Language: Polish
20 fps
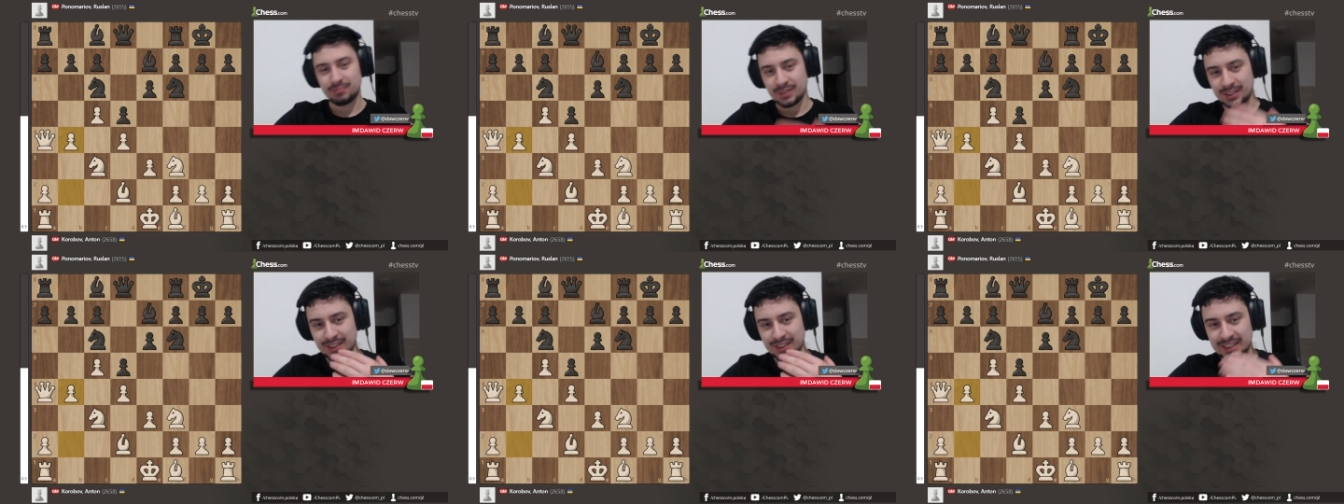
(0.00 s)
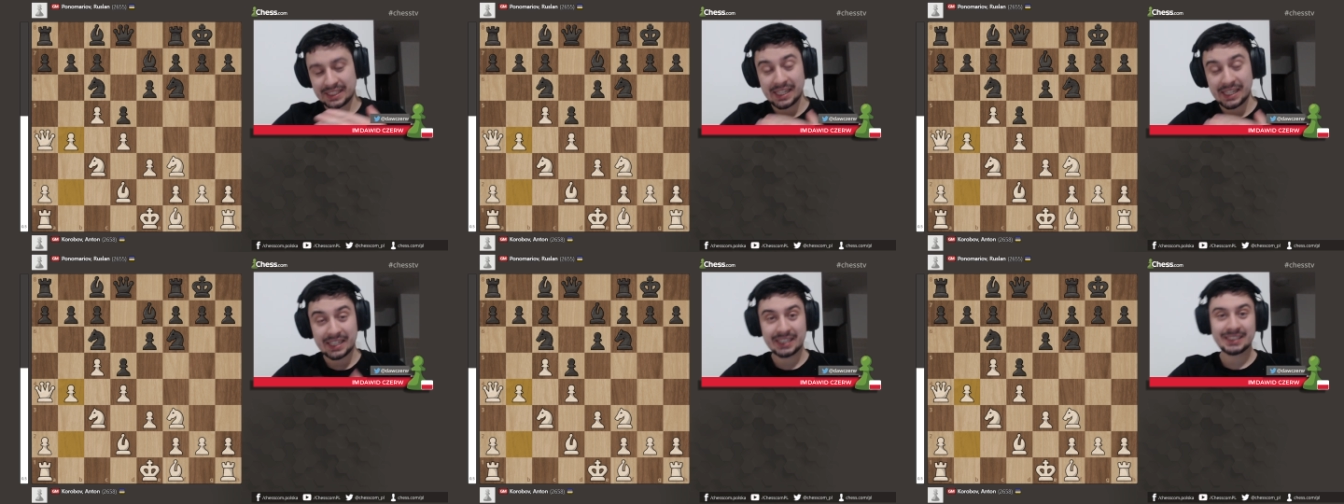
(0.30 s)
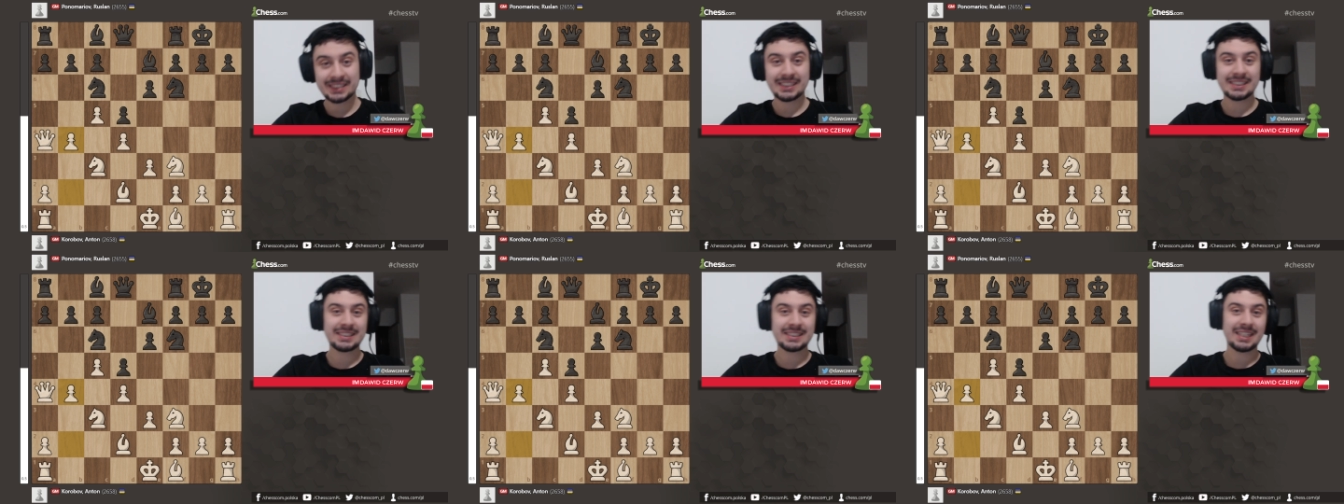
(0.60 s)

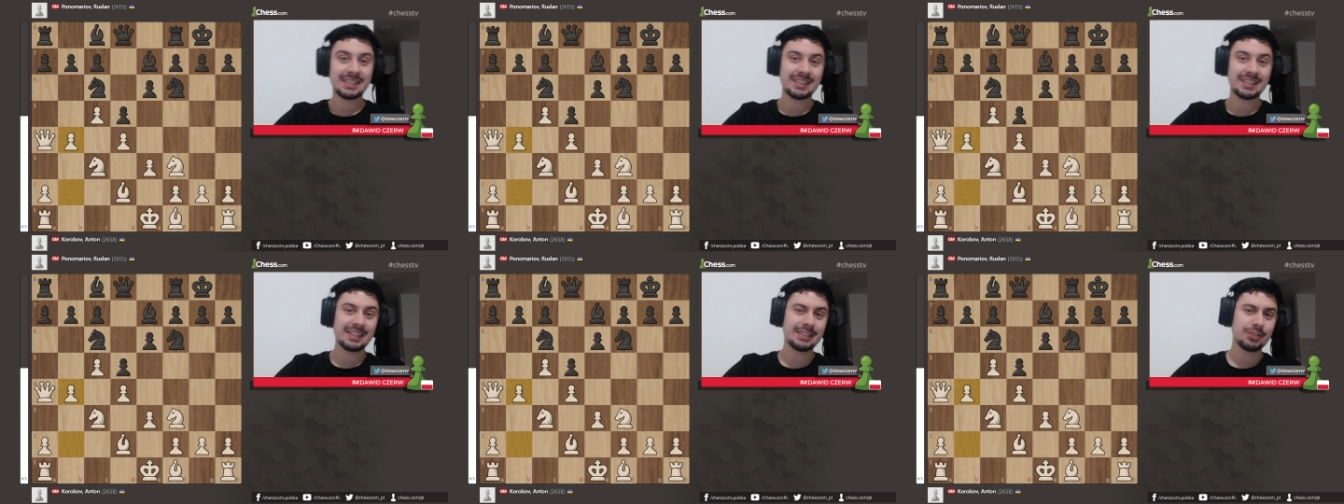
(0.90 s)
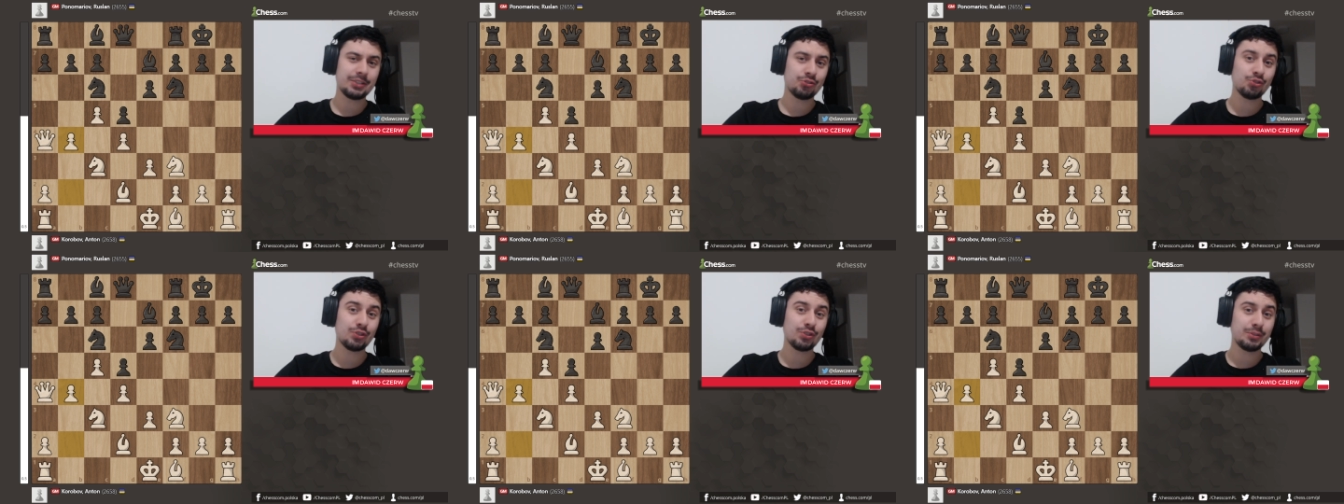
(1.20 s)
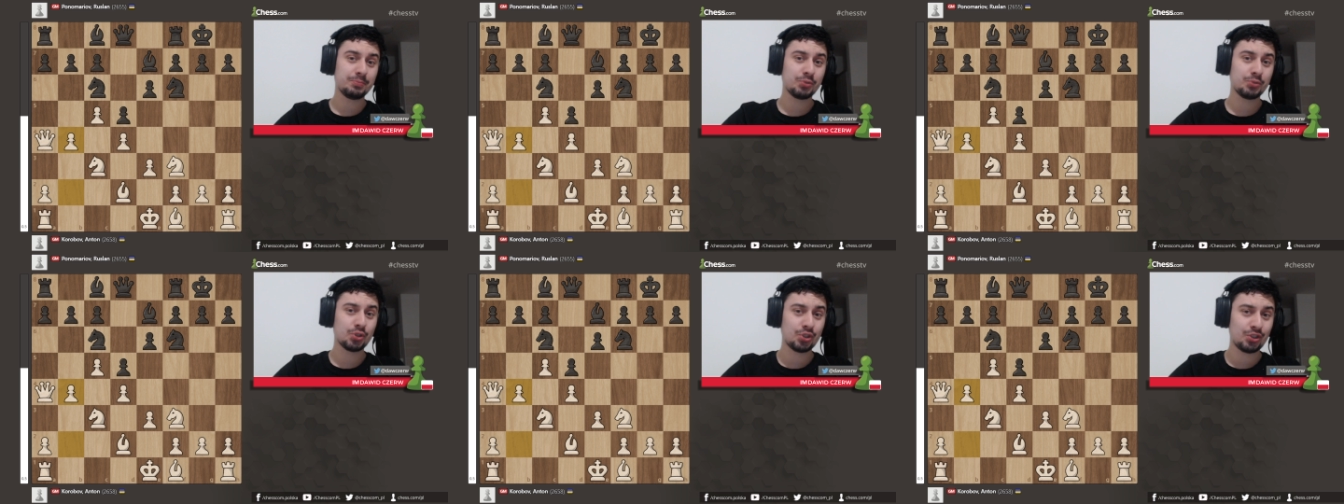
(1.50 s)
Stara zasada,
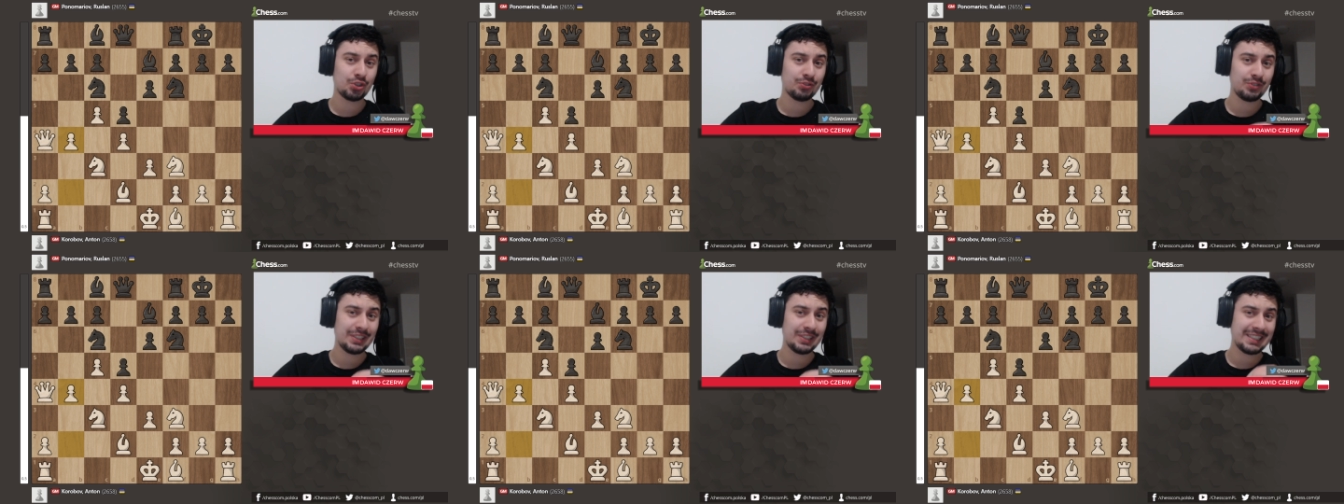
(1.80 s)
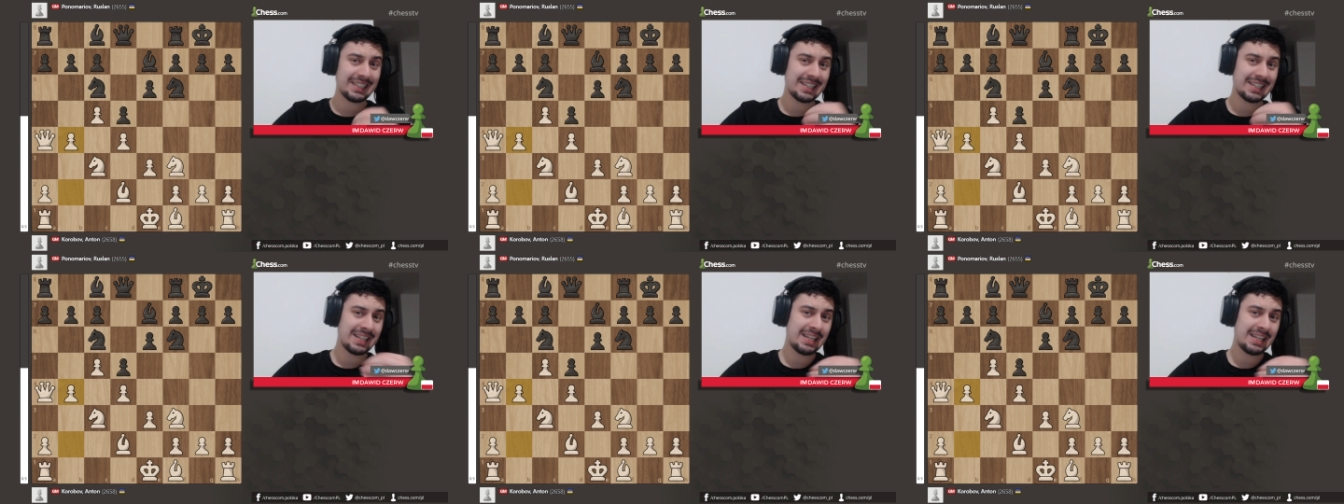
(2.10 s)
jeżeli przeciwnik